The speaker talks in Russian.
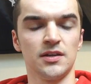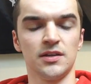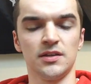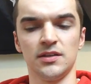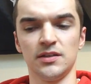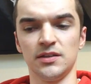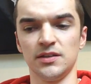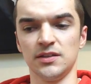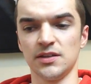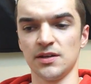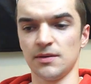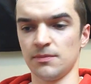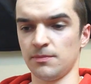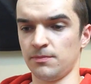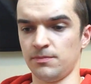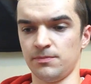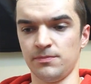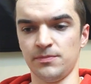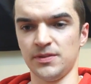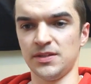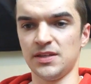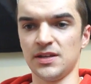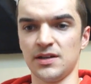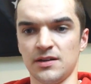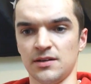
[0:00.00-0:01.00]
и я,
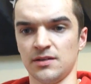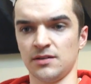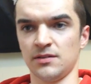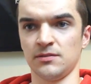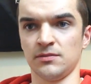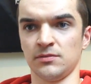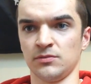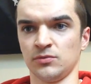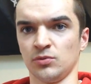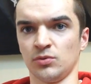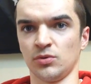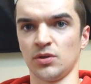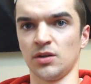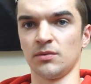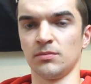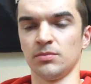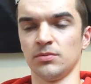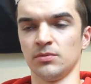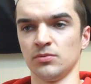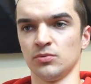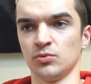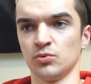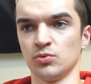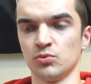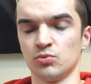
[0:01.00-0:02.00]
я ну, как
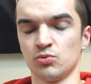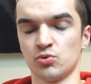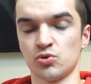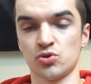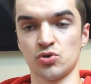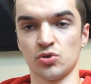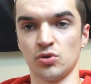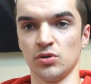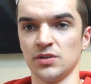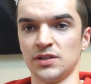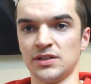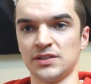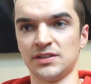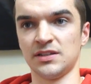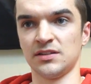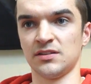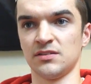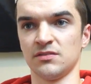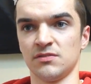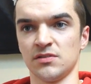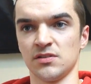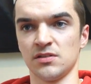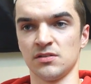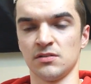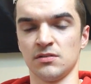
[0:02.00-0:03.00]
бы ушел от
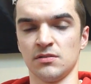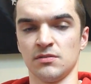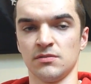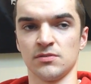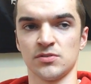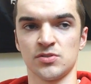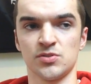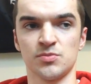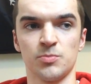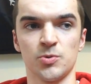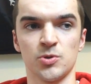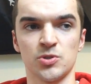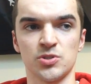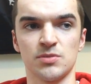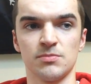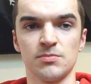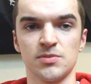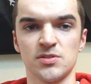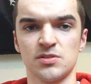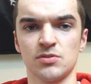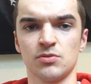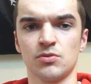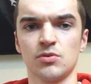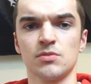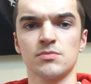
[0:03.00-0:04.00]
этого способа
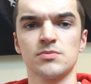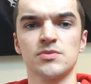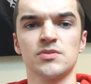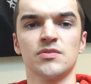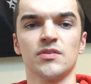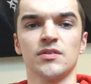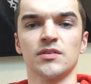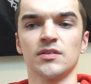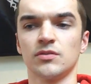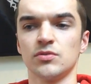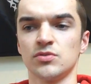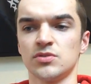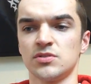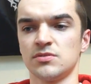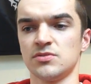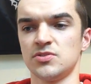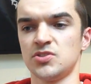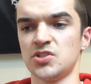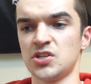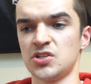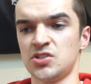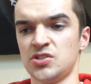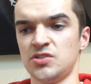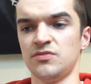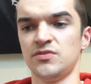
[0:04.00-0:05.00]
знакомства. То есть
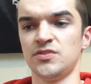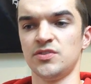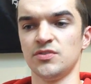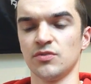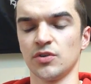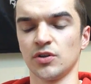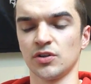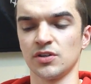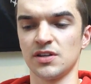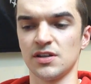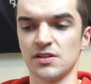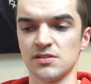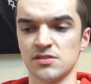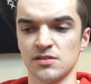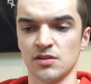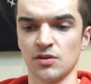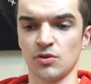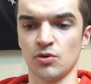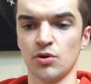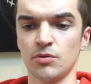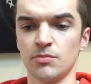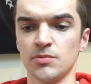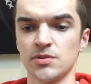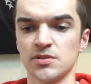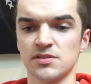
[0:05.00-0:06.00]
чаще всего, где я
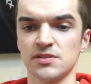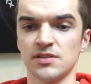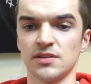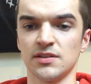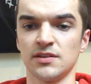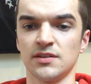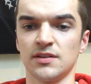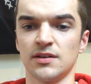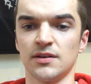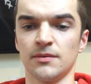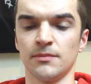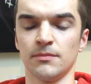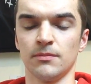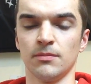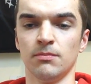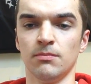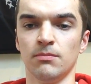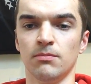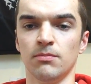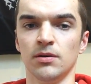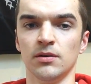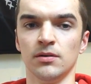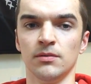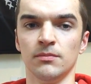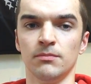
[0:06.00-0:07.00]
знакомился, это
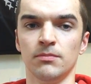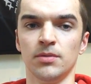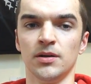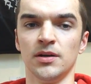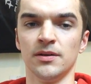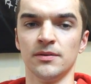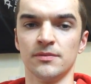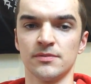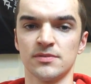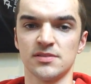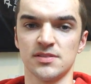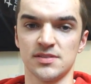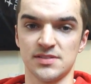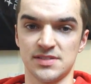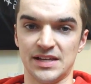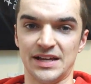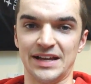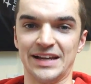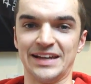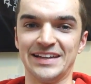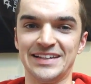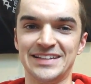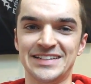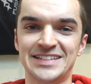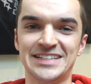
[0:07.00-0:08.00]
были
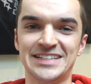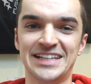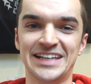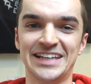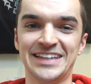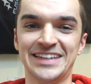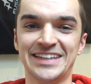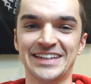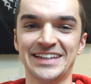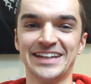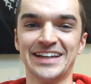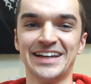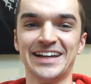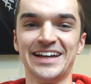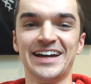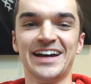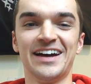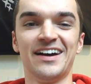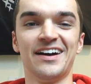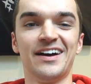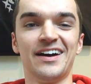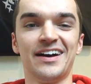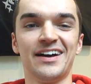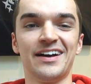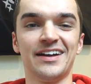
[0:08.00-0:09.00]
социальные сети,
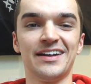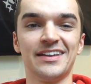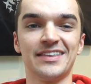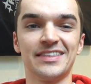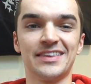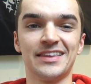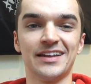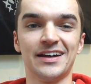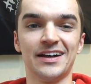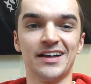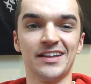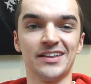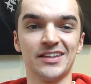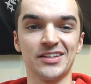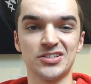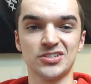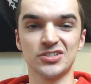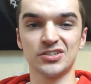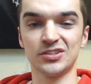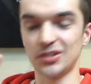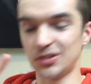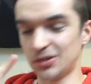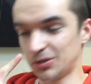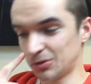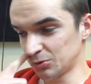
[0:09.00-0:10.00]
это
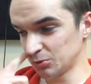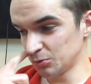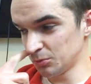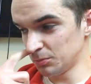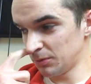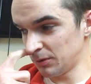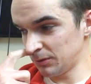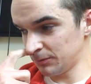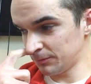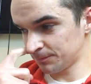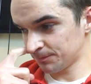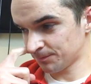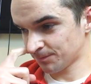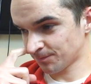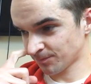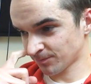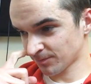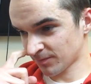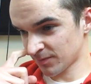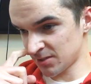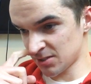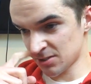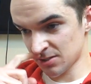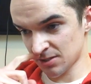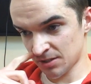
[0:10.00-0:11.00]
ночные клубы.
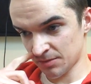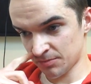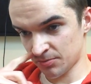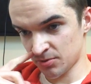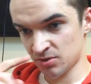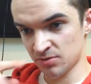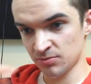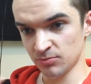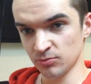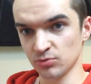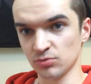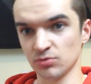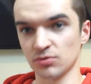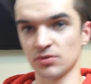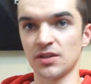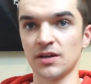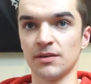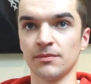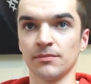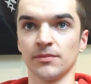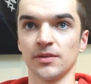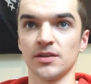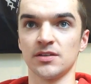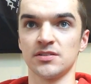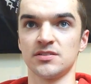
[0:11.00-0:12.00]
Не знаю почему, но
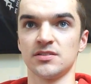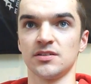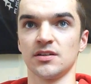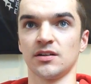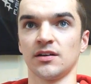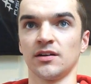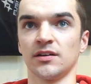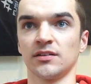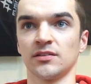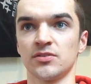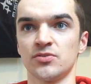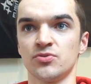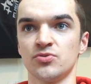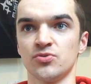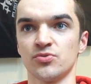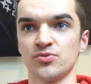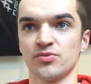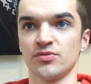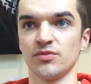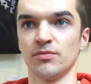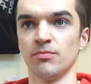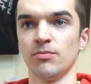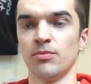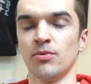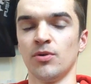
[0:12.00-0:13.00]
там я себя как-то
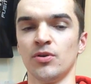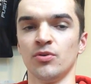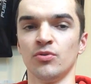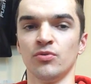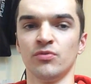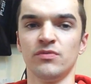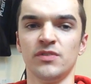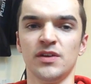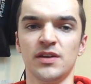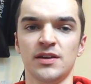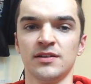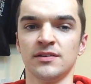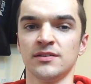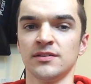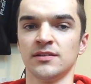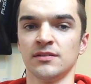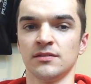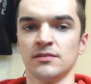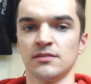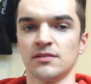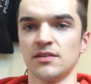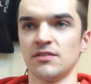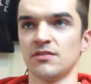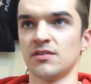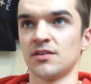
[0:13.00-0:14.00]
чувствовал более увереннее.
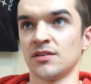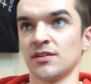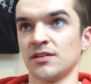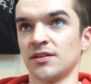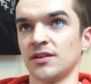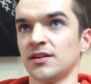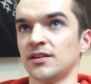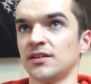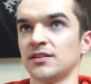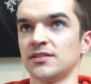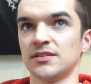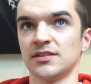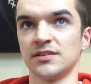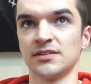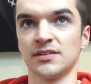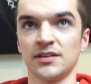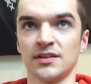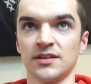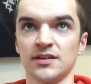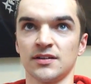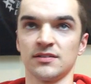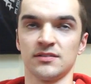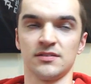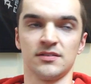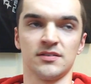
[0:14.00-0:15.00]
Наверное, как-то
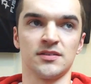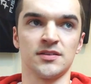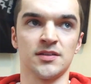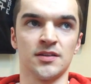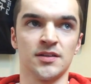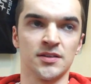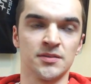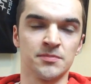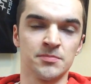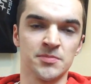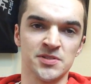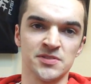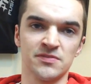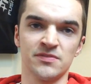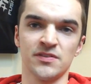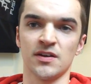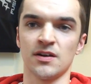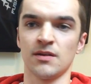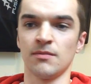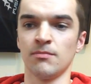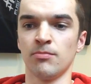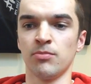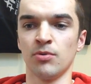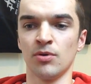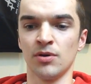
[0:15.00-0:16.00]
такая
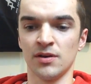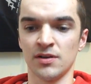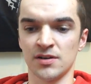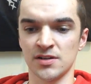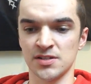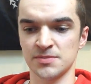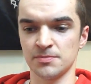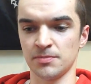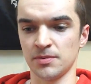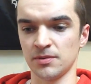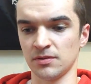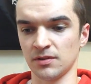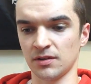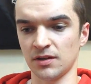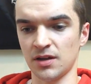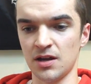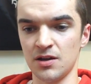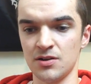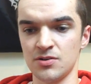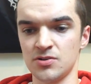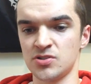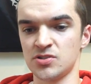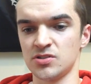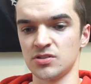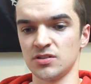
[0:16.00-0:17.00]
атмосфера более
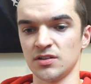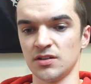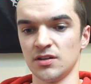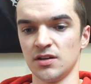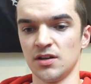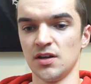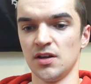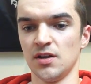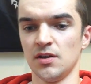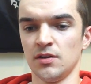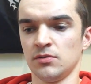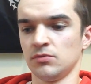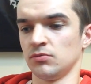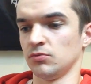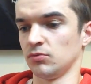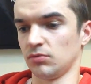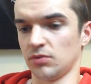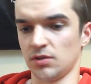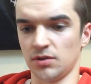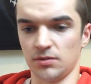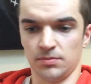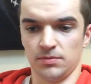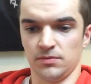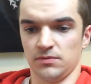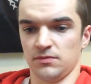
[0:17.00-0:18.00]
располагающая. Ну,
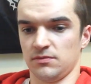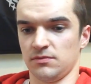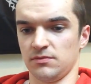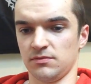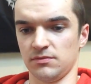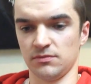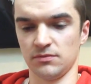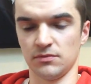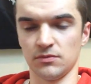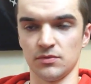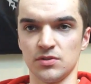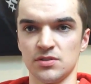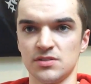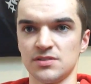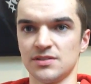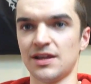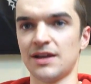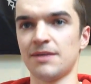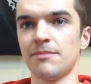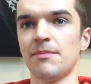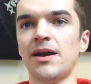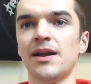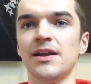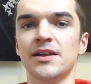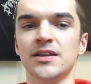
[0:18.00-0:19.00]
как бы, то есть
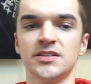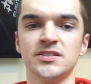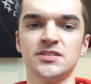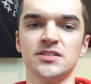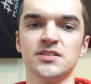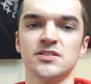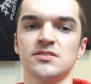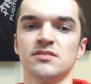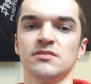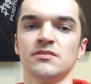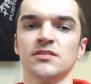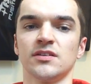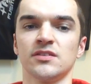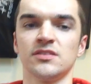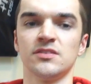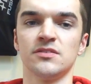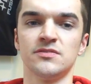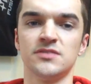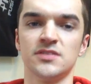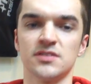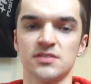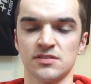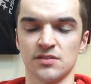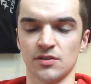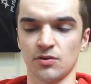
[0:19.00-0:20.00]
нормально, естественно, где
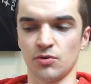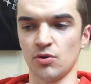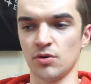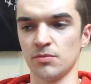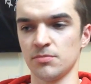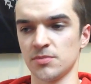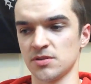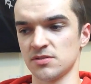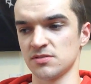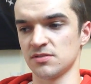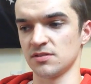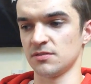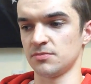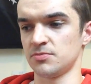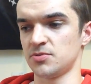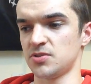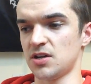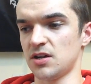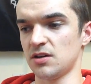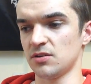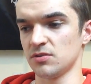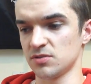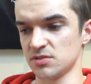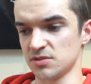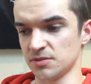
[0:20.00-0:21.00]
все знакомятся,
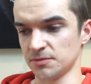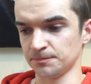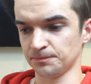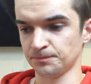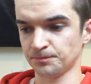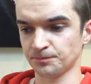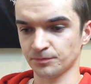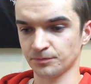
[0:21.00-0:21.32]
общаются.